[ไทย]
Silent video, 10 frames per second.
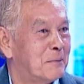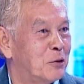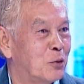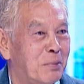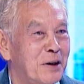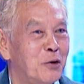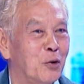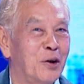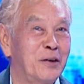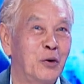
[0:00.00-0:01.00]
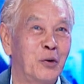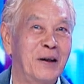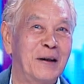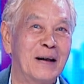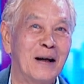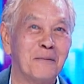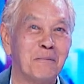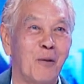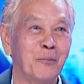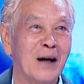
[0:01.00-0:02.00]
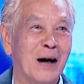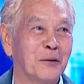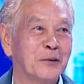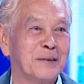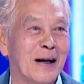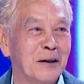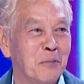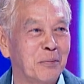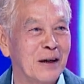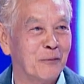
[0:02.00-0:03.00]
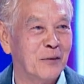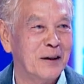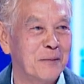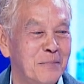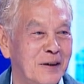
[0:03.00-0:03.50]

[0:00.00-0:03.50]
ยไม่ใช่อยู่อยู่ดีๆ แล้ว ผมจะเอาสตังค์ที่ผมเก็บไว้เพื่